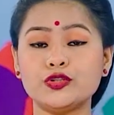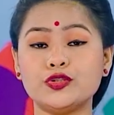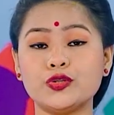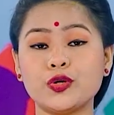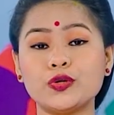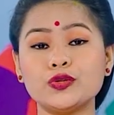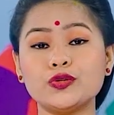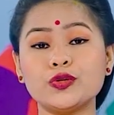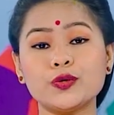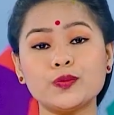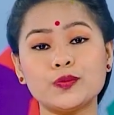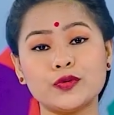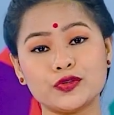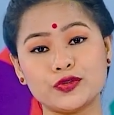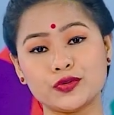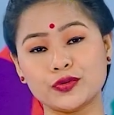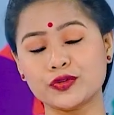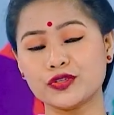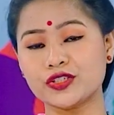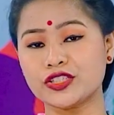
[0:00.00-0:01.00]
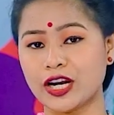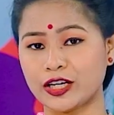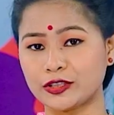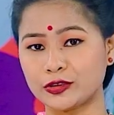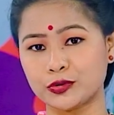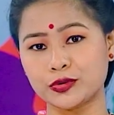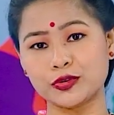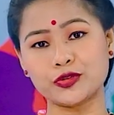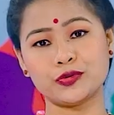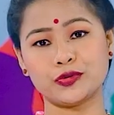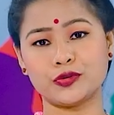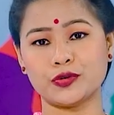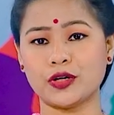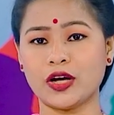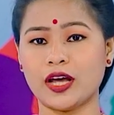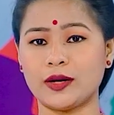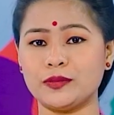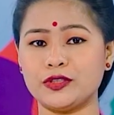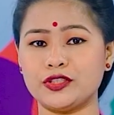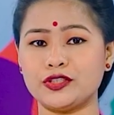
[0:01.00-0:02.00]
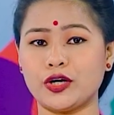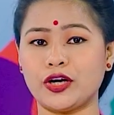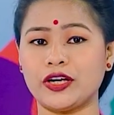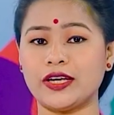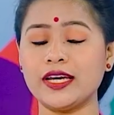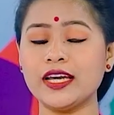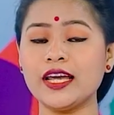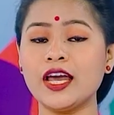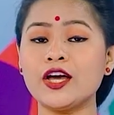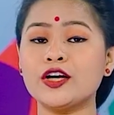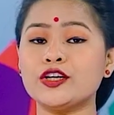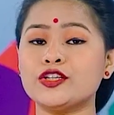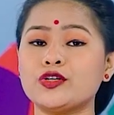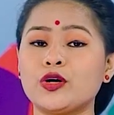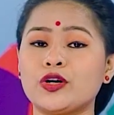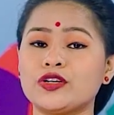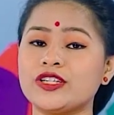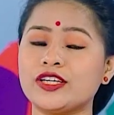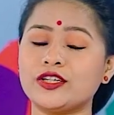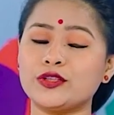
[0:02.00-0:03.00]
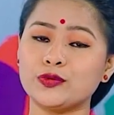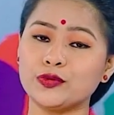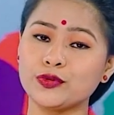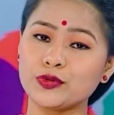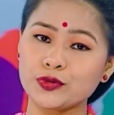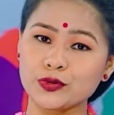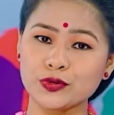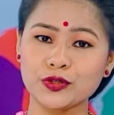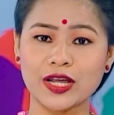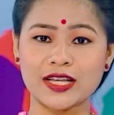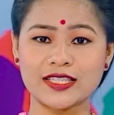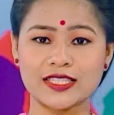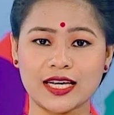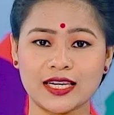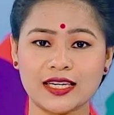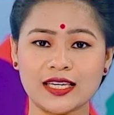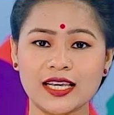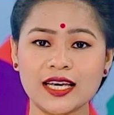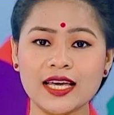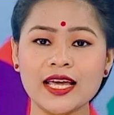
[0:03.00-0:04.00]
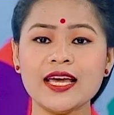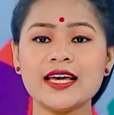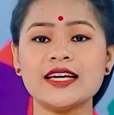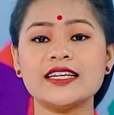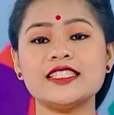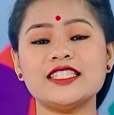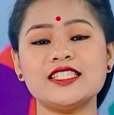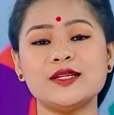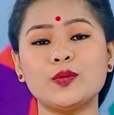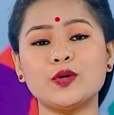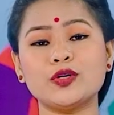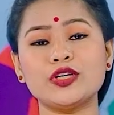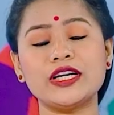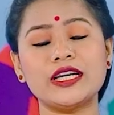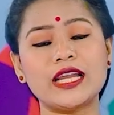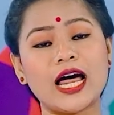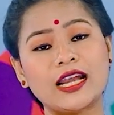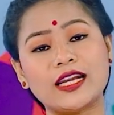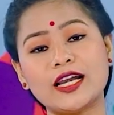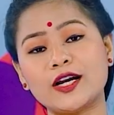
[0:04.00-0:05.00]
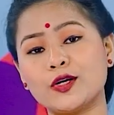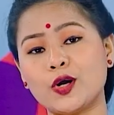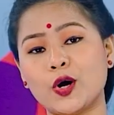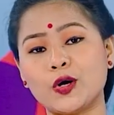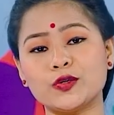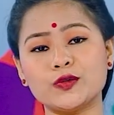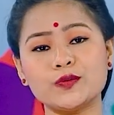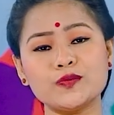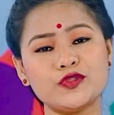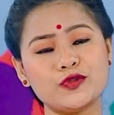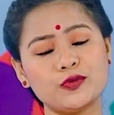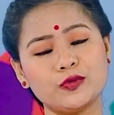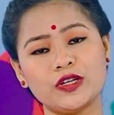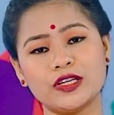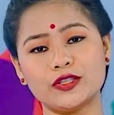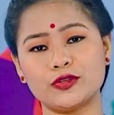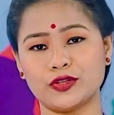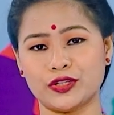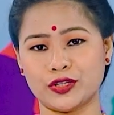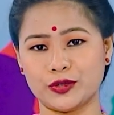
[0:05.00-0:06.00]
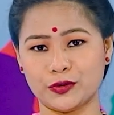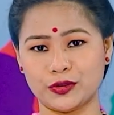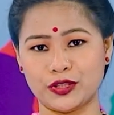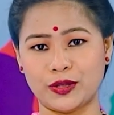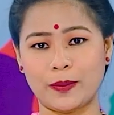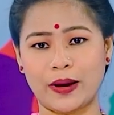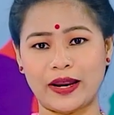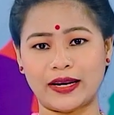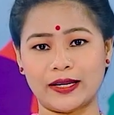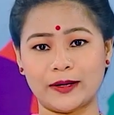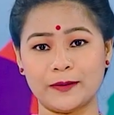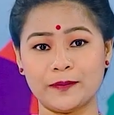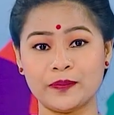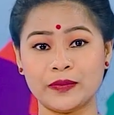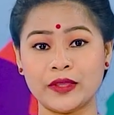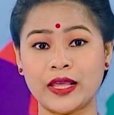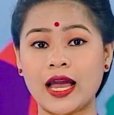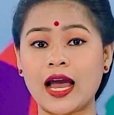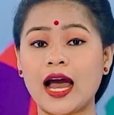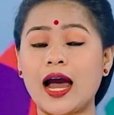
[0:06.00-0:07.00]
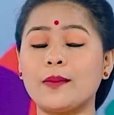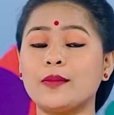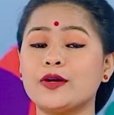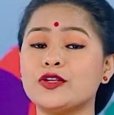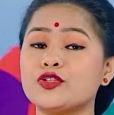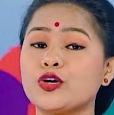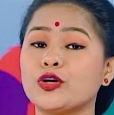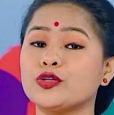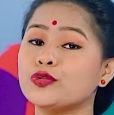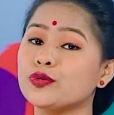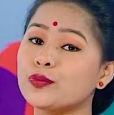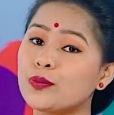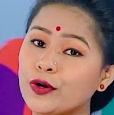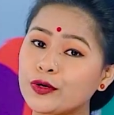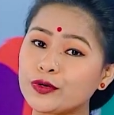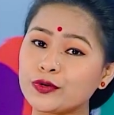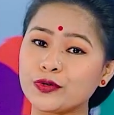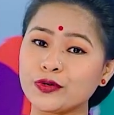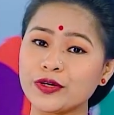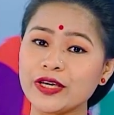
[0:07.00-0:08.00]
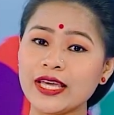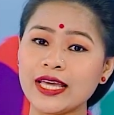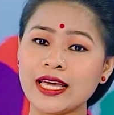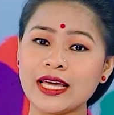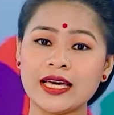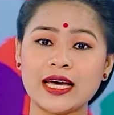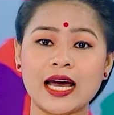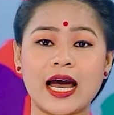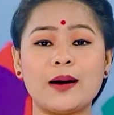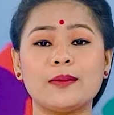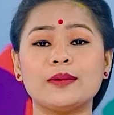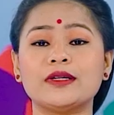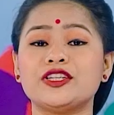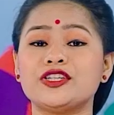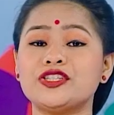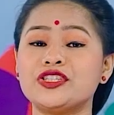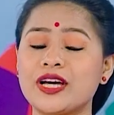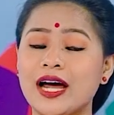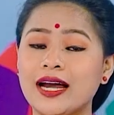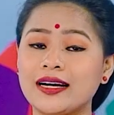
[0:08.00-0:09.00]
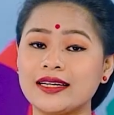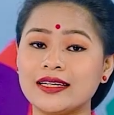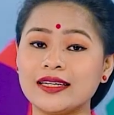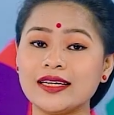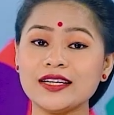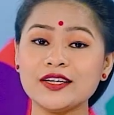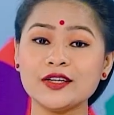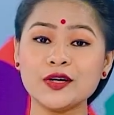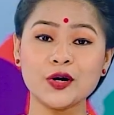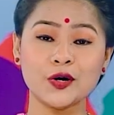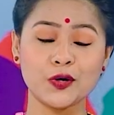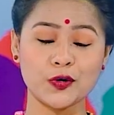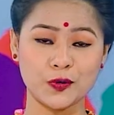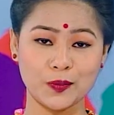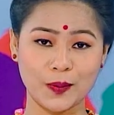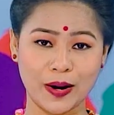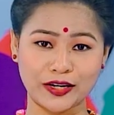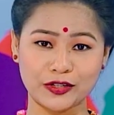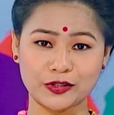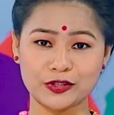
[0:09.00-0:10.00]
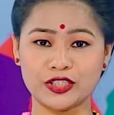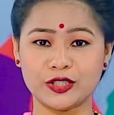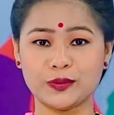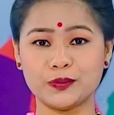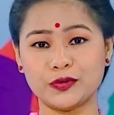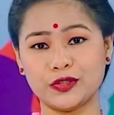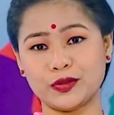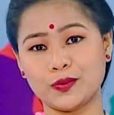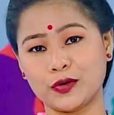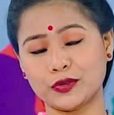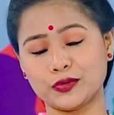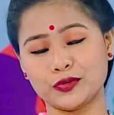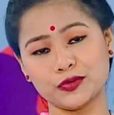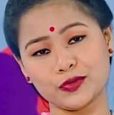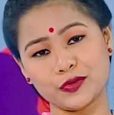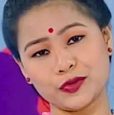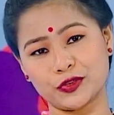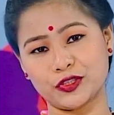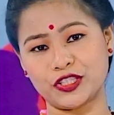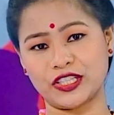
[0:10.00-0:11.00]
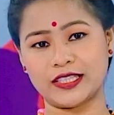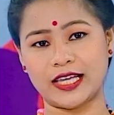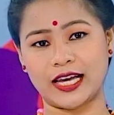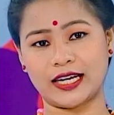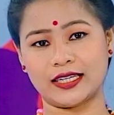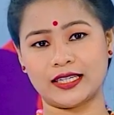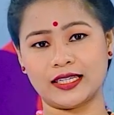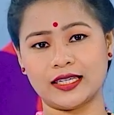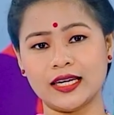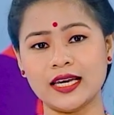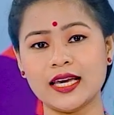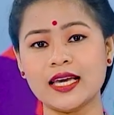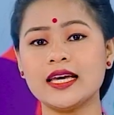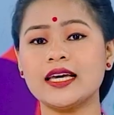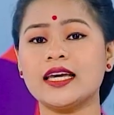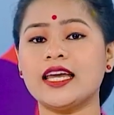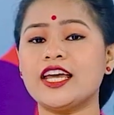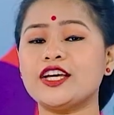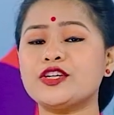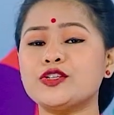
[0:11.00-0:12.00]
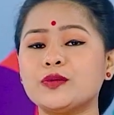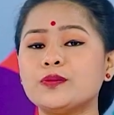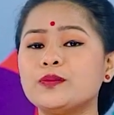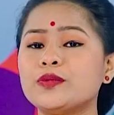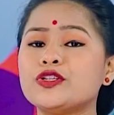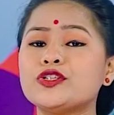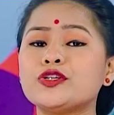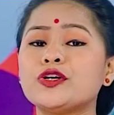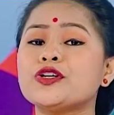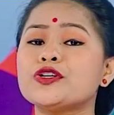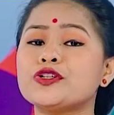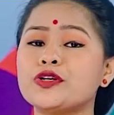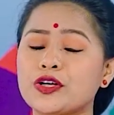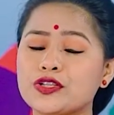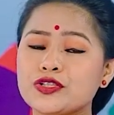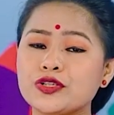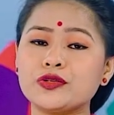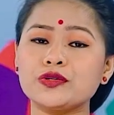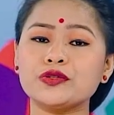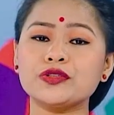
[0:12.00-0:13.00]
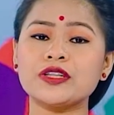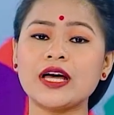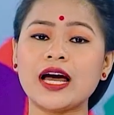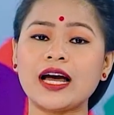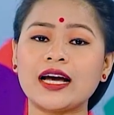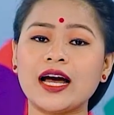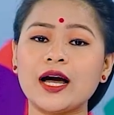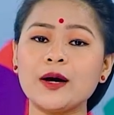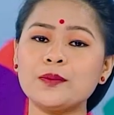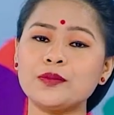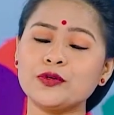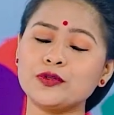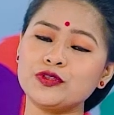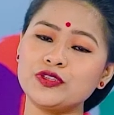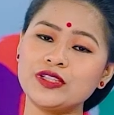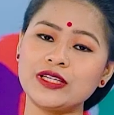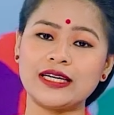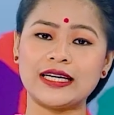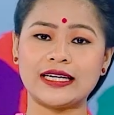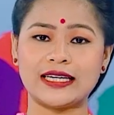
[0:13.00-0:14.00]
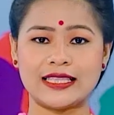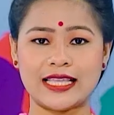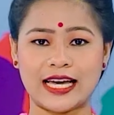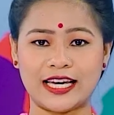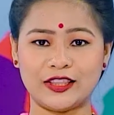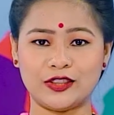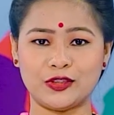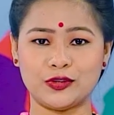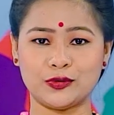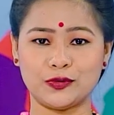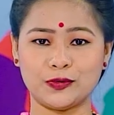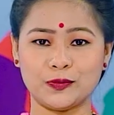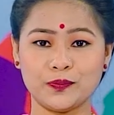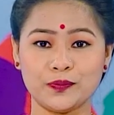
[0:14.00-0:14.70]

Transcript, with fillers: যৌন ও প্রজনন স্বাস্থ্য সুরক্ষা বিষয়ে সঠিক তথ্য না জানলে জীবনের নানা রকম ঝুঁকি তৈরি হতে পারে আমরা যত বড় হই আমাদের শারীরিক ও মানসিক পরিবর্তন ঘটতে থাকে এসব বিষয়ে সচেতন থাকা প্রত্যেকেরই দায়িত্ব